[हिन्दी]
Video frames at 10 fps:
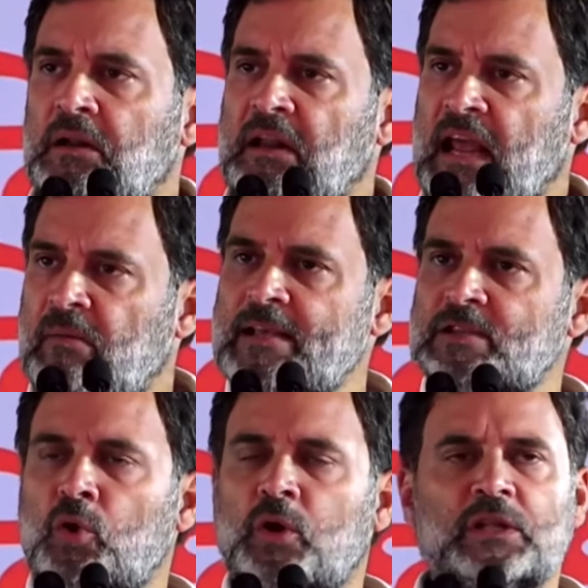रेलवेज
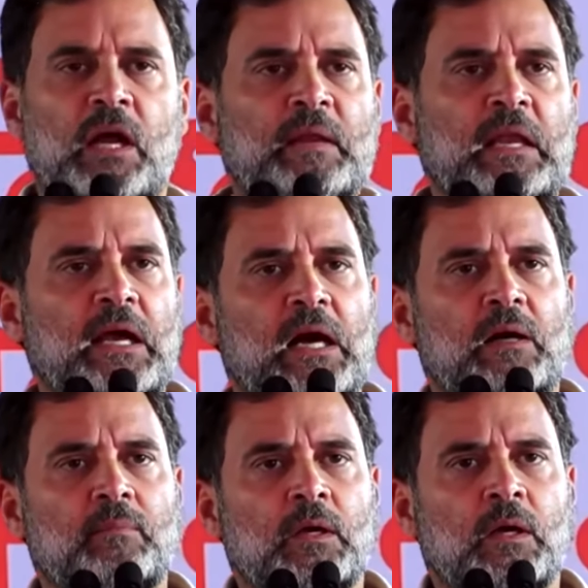को कितना मिलेगा
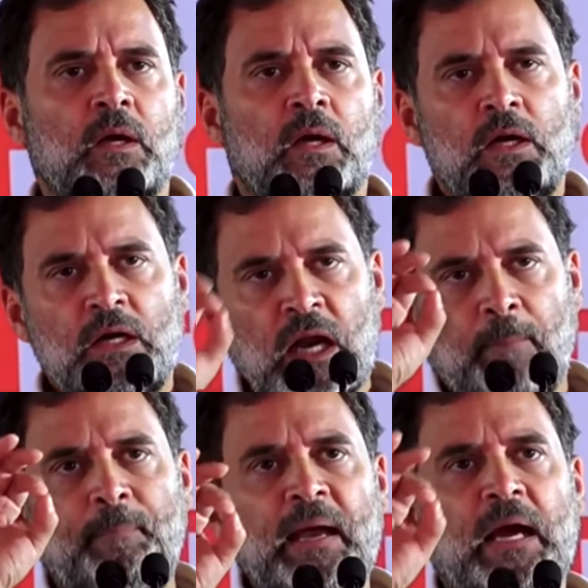
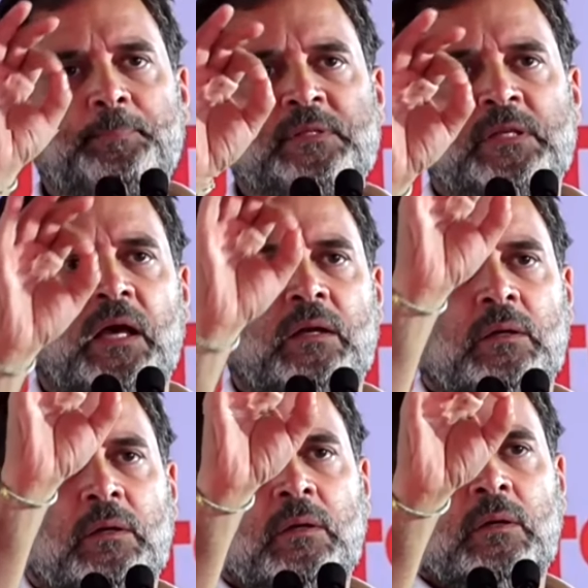नब्बे अफसर
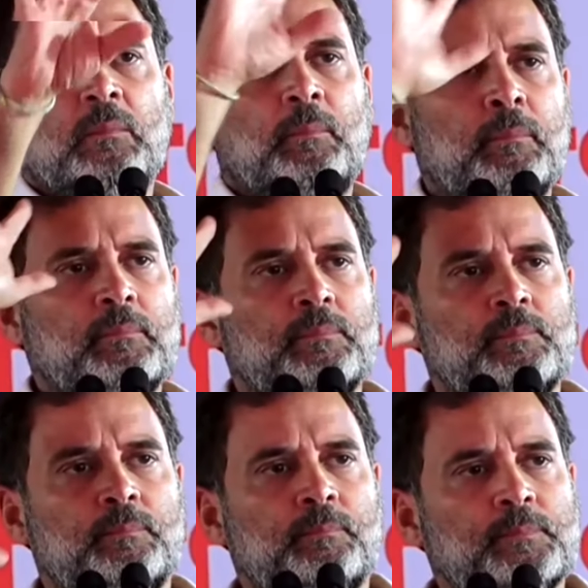
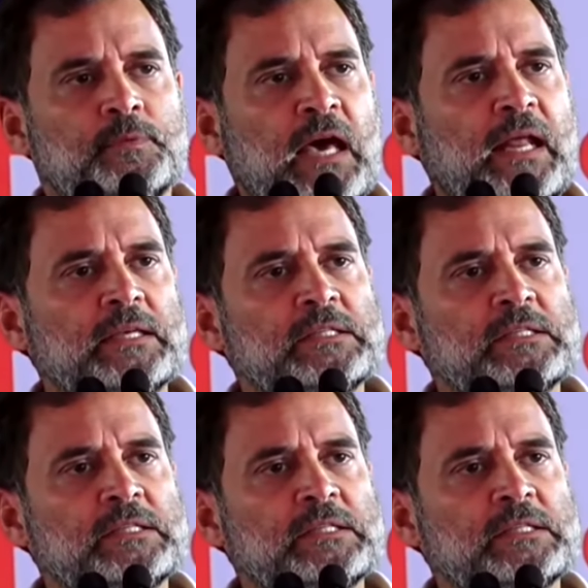सारे के